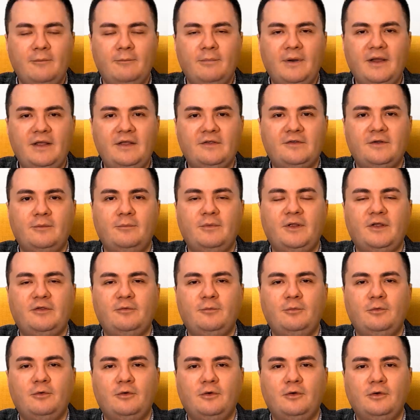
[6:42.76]
поездкам на
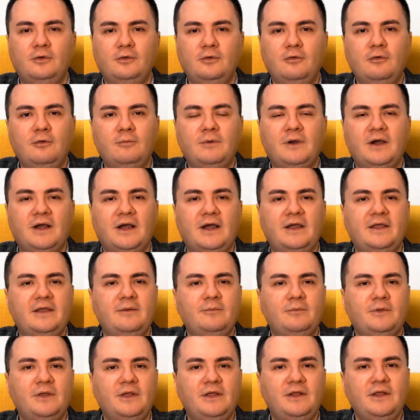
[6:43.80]
сбор хлопка,
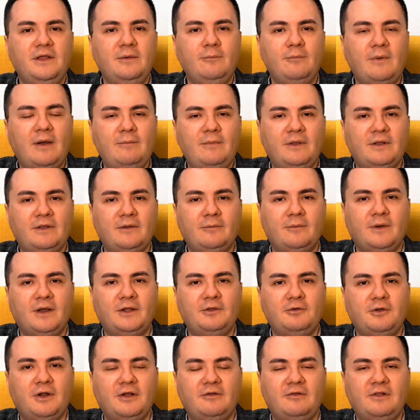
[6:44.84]
каким-то иным моментам,
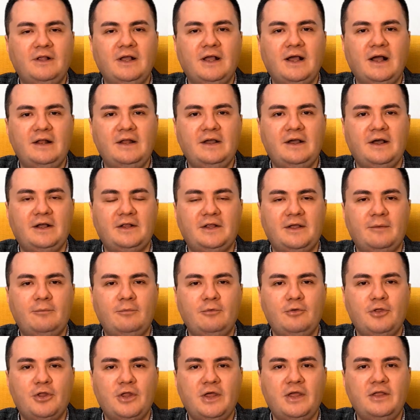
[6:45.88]
которые отвлекали их от
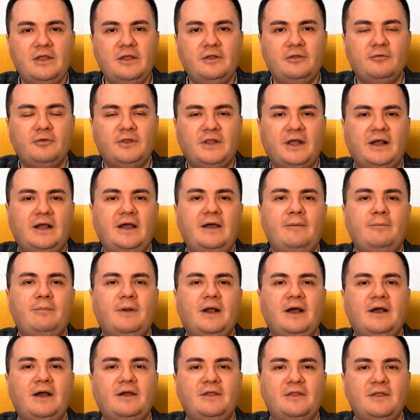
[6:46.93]
обучения. Ну, такая
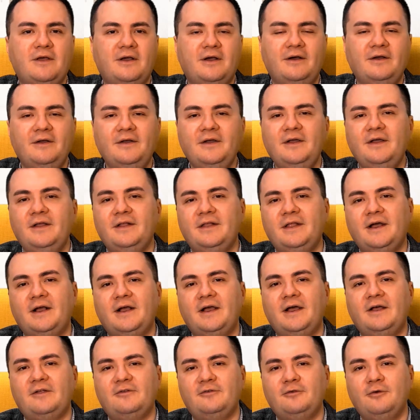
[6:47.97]
практика –
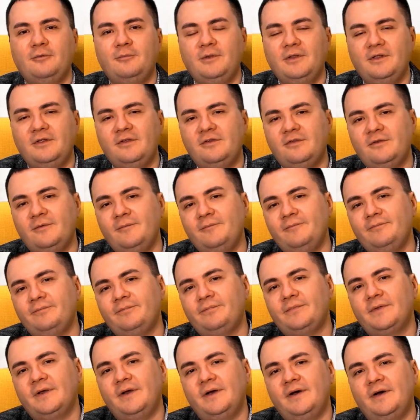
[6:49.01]
такая особенность
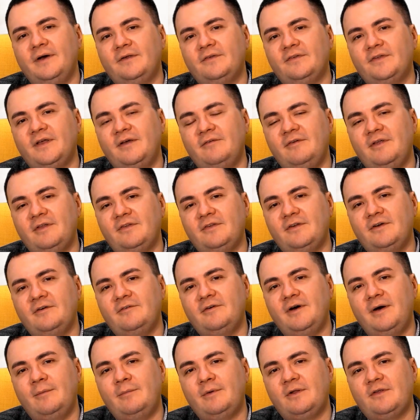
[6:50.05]
э,
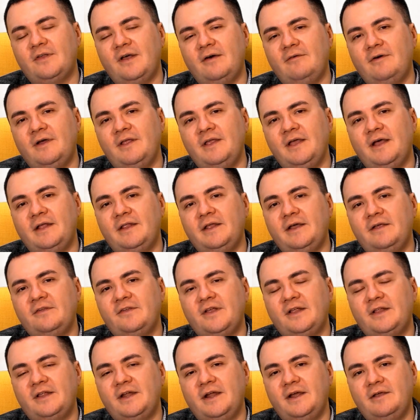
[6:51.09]
советского образования, она
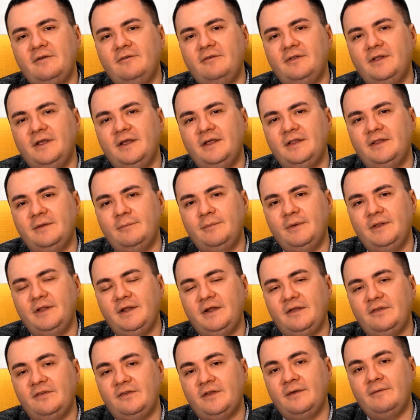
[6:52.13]
затрагивала и это
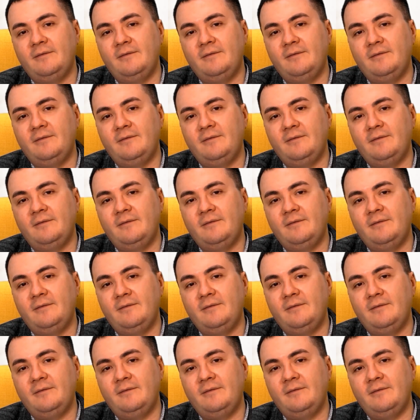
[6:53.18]
медресе.